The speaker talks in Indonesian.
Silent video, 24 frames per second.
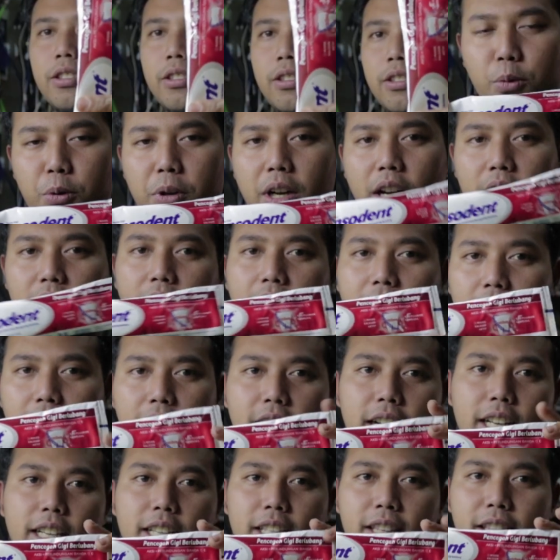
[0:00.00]
bukan
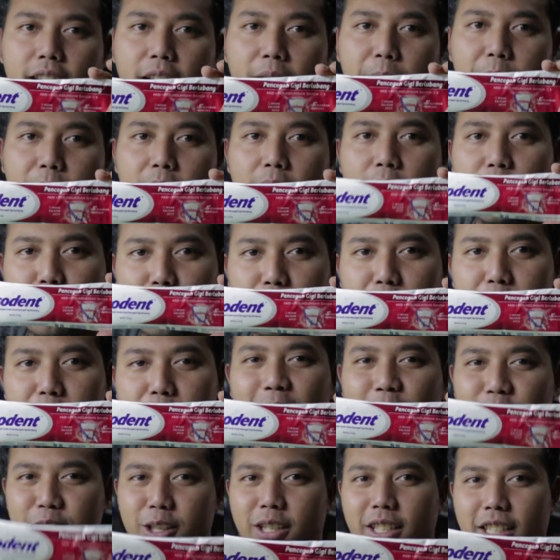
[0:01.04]
karena kita mau
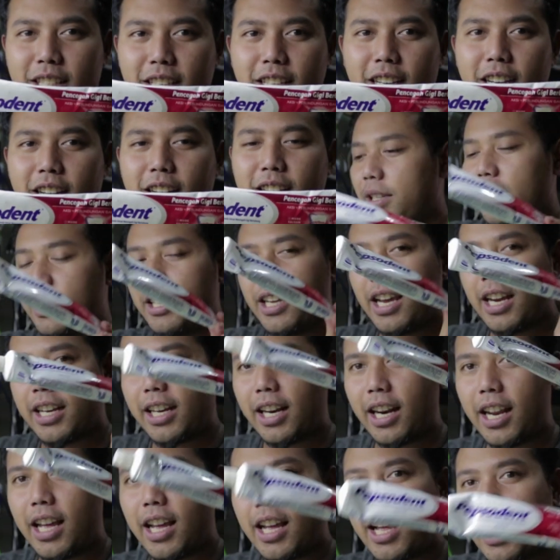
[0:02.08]
gosok gigi ya ini
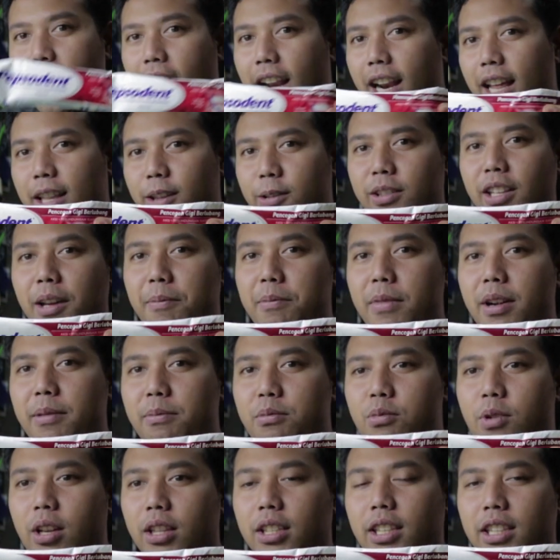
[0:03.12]
adalah alat utama
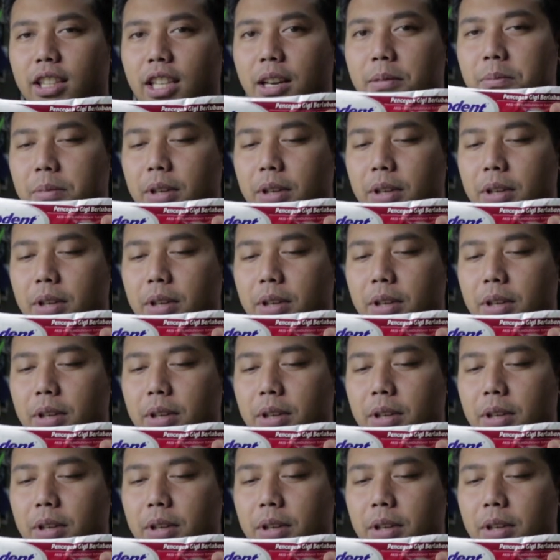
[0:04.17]
buat kita